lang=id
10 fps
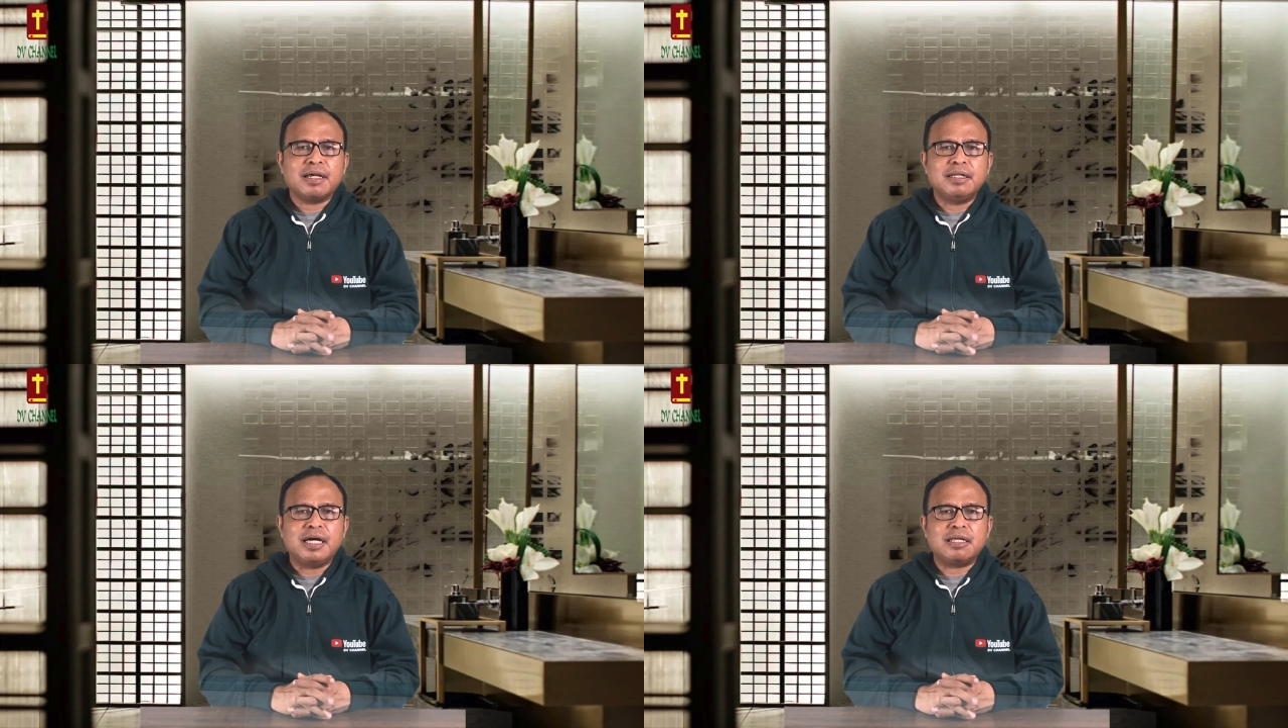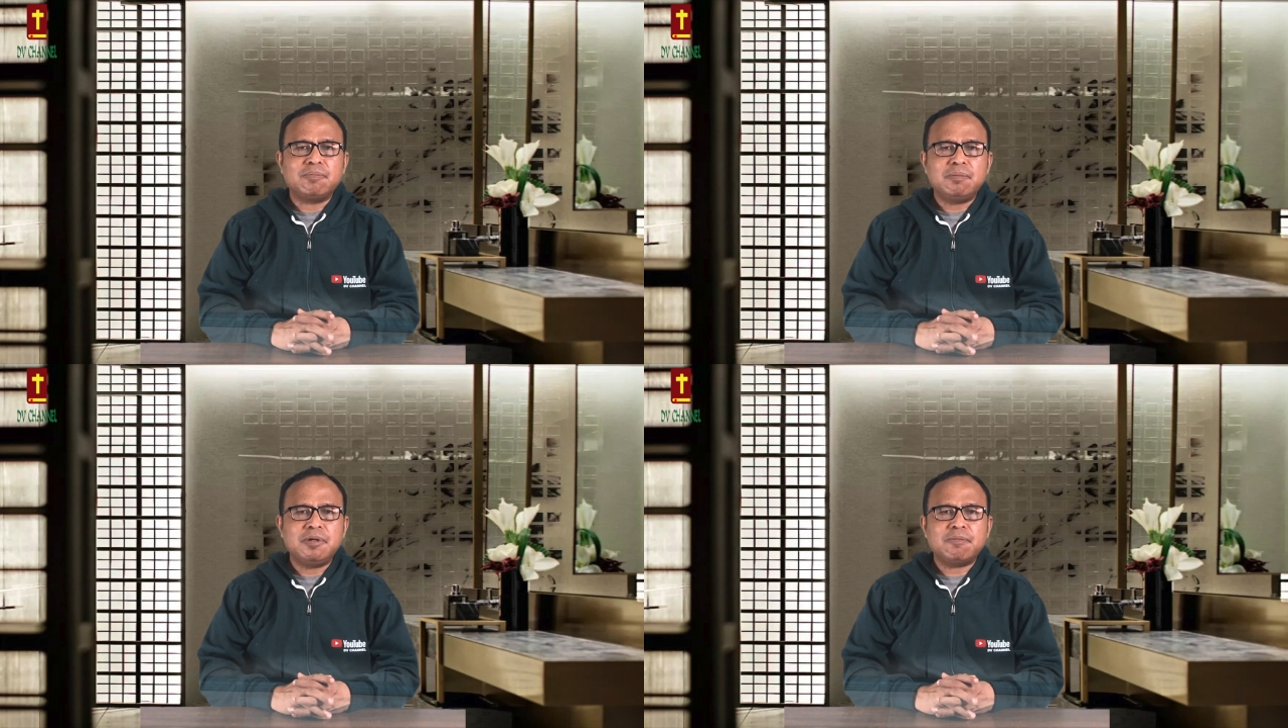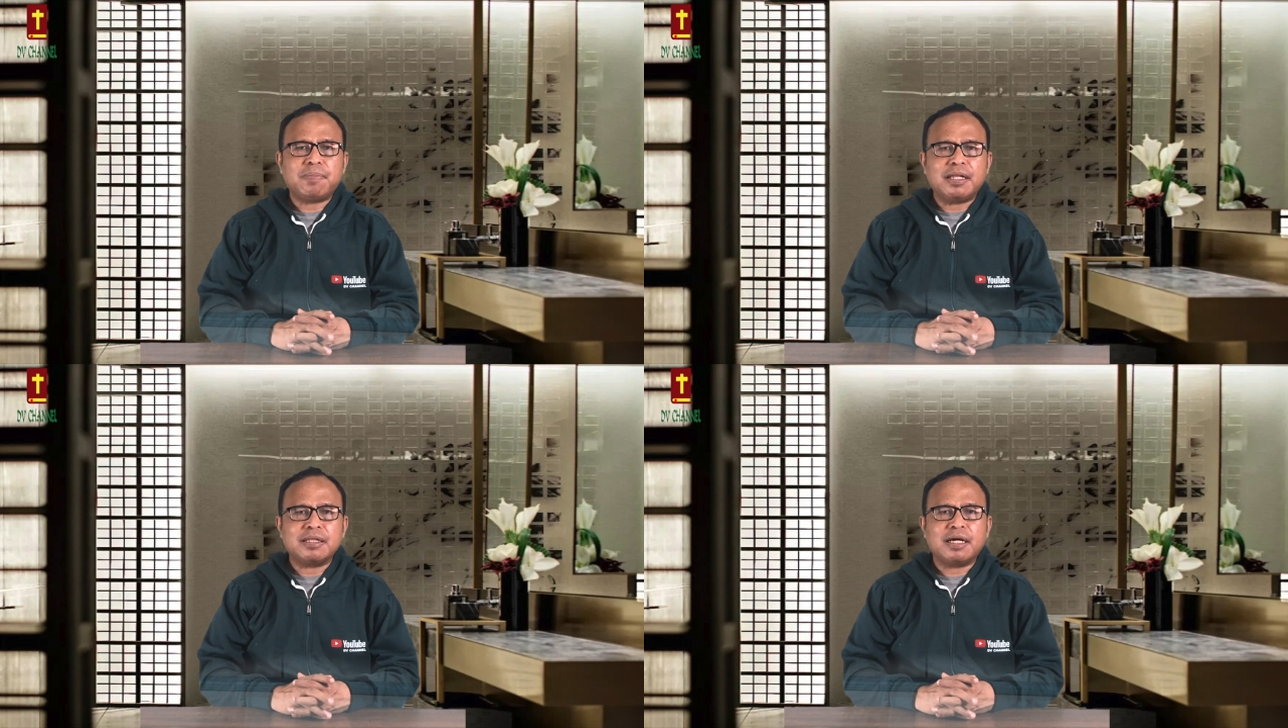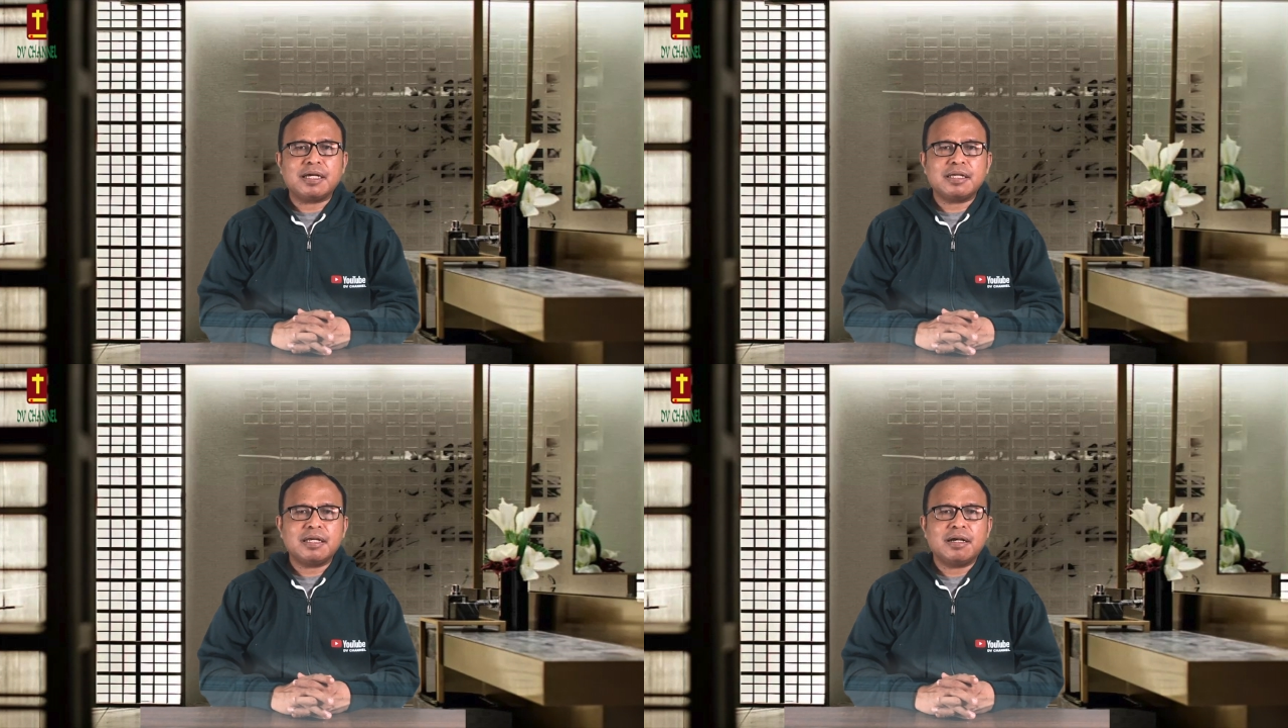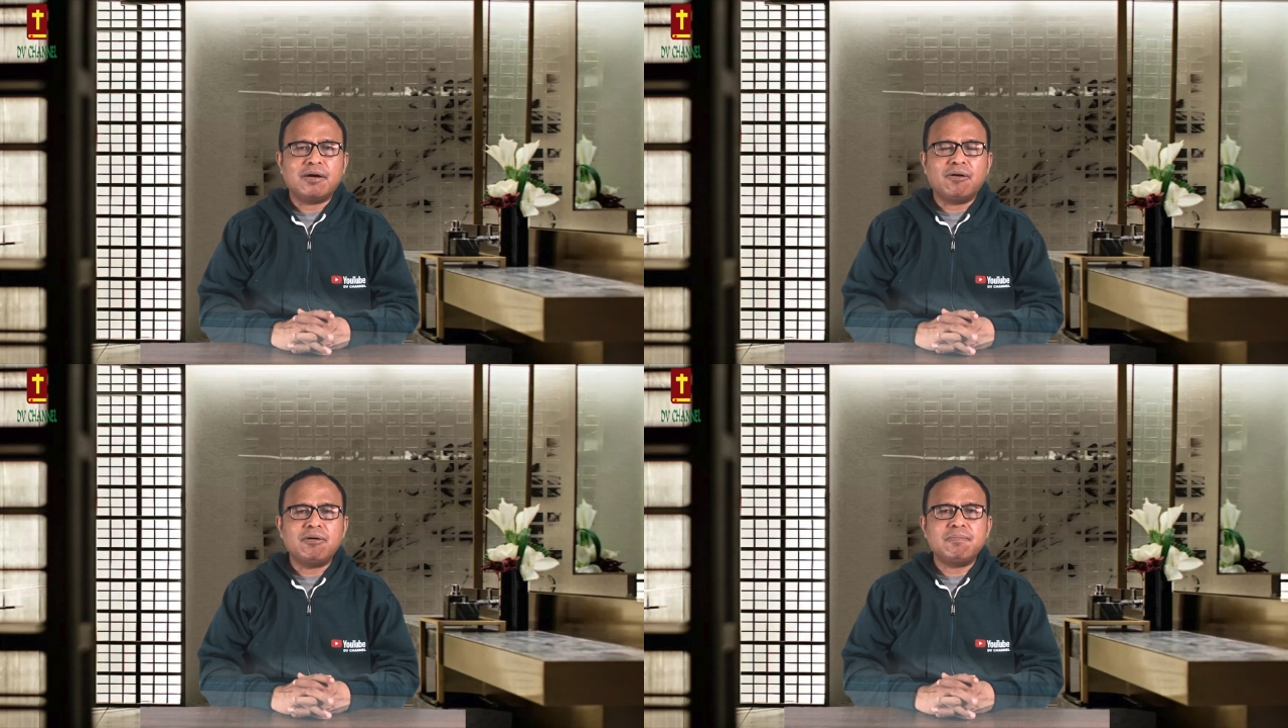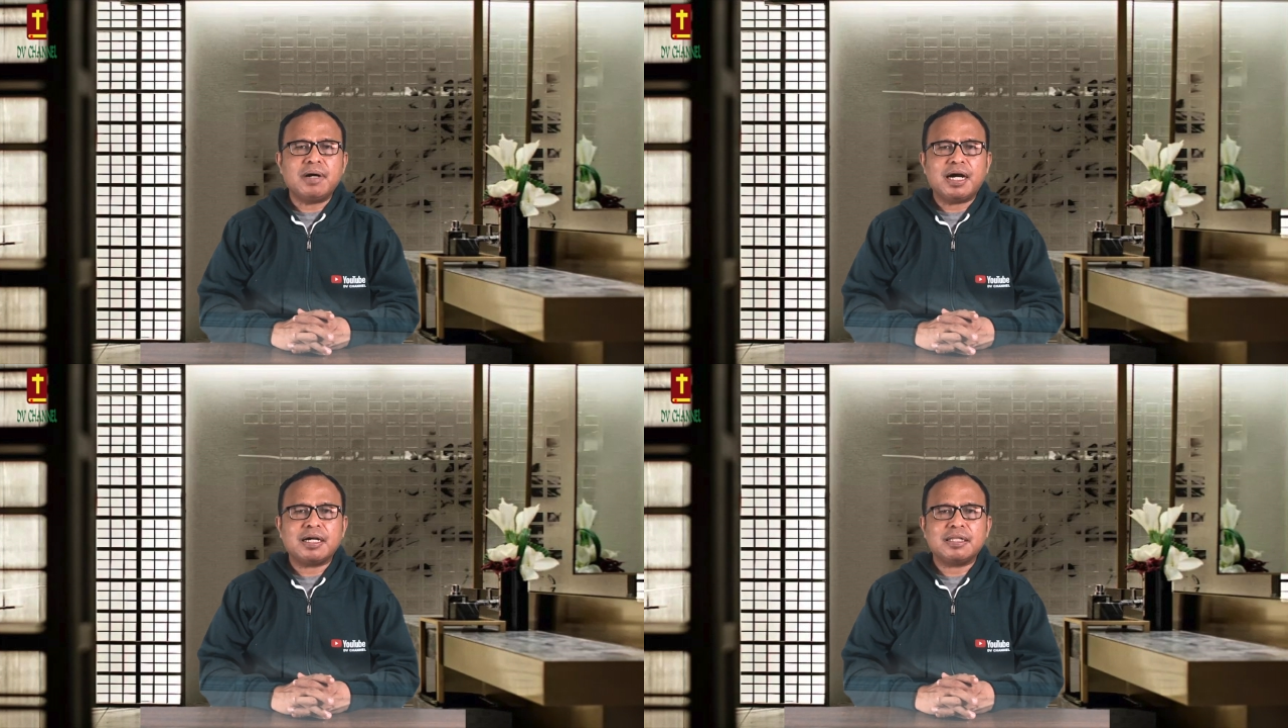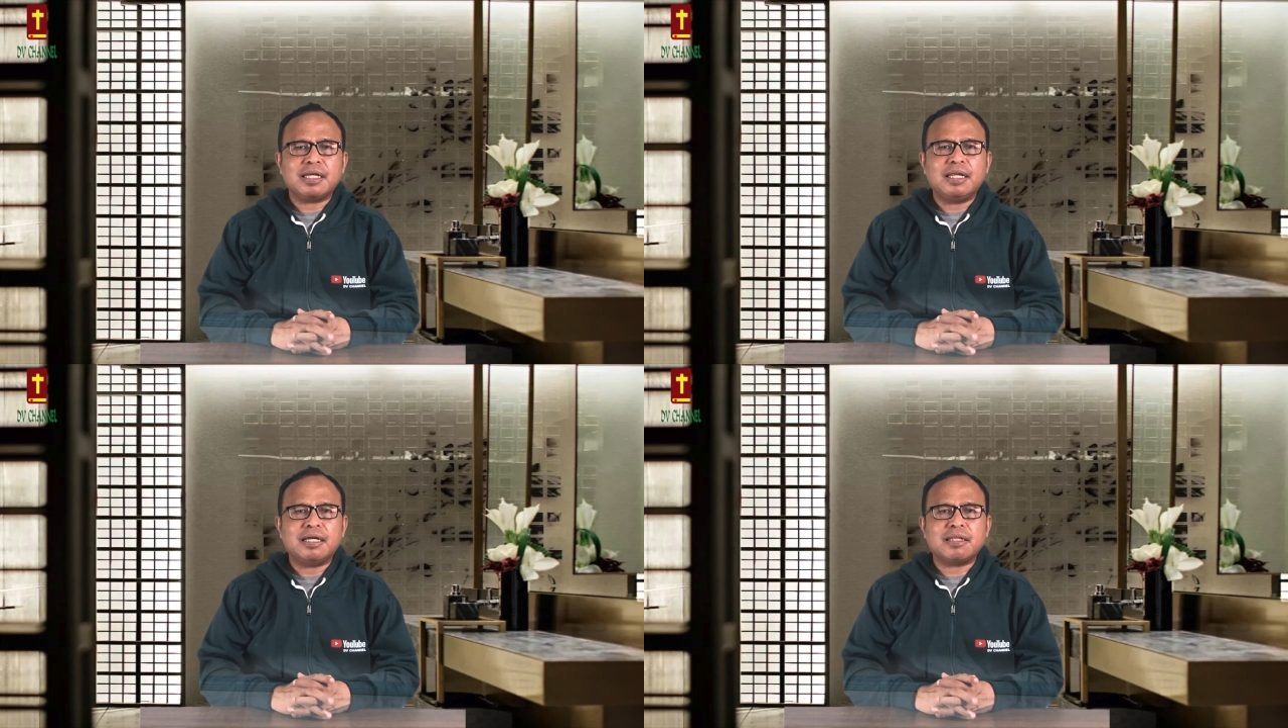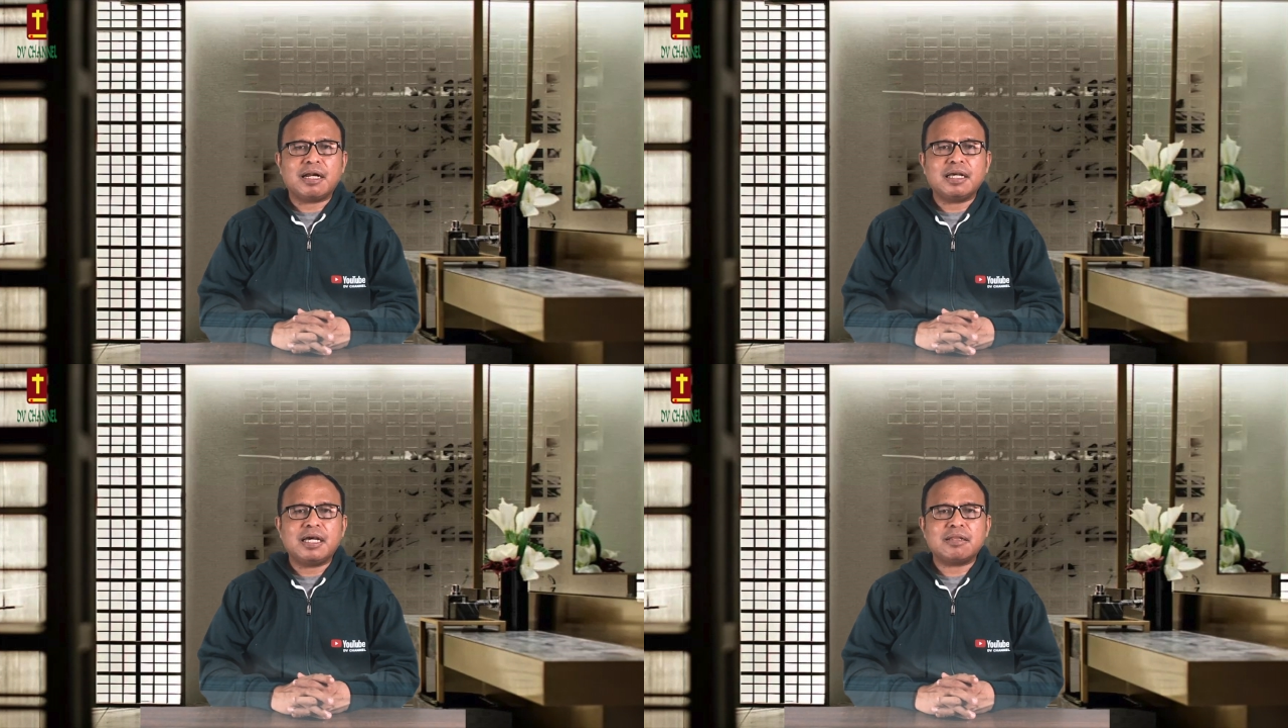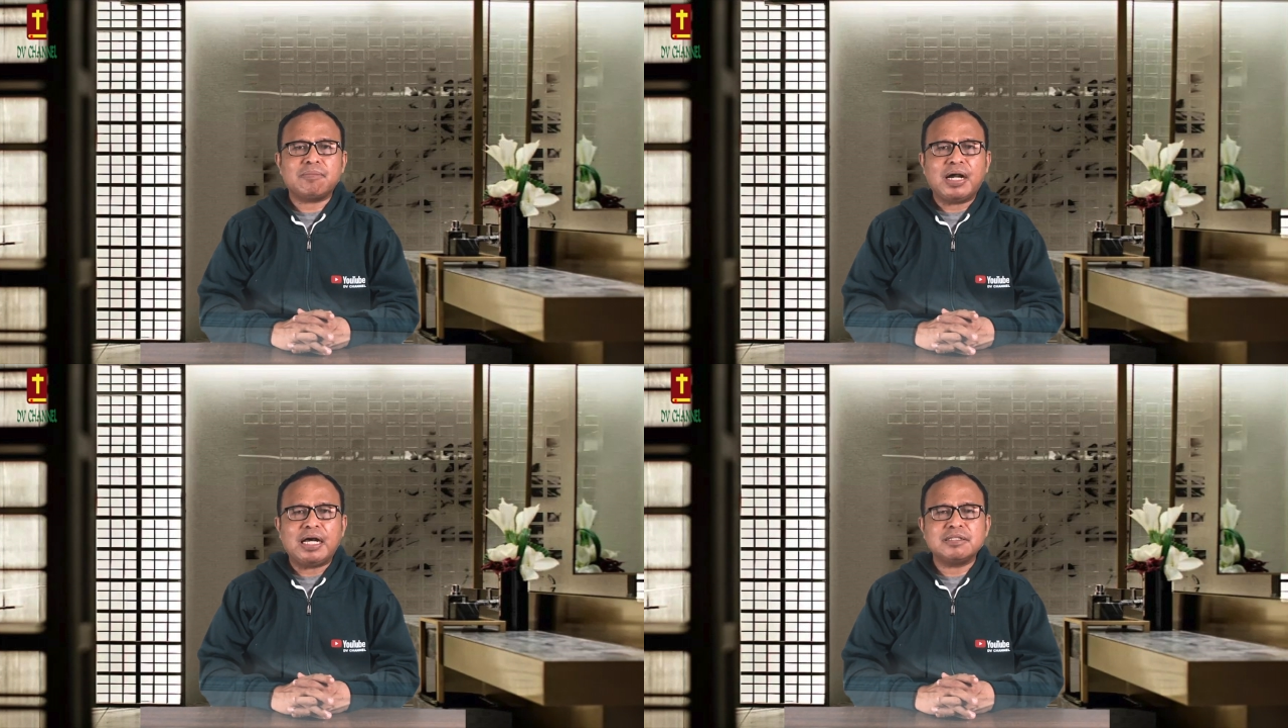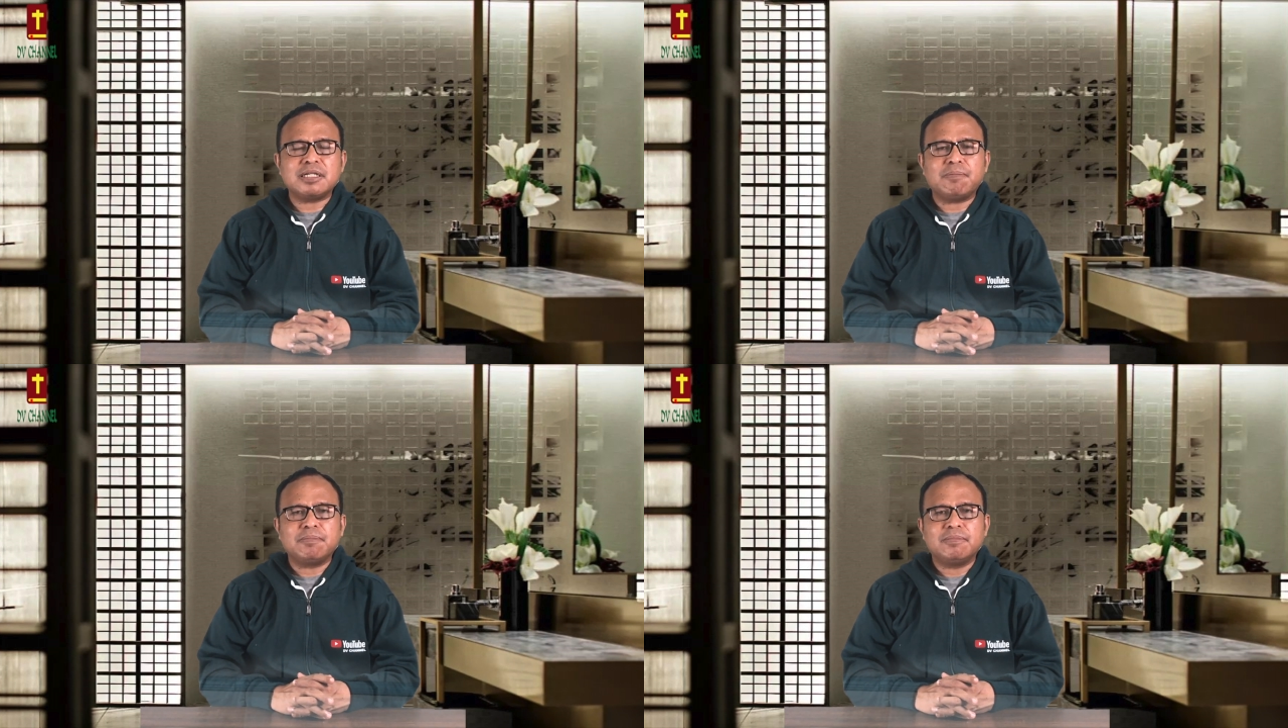Dari bibir pantai, ombak tidak terlihat mengancam.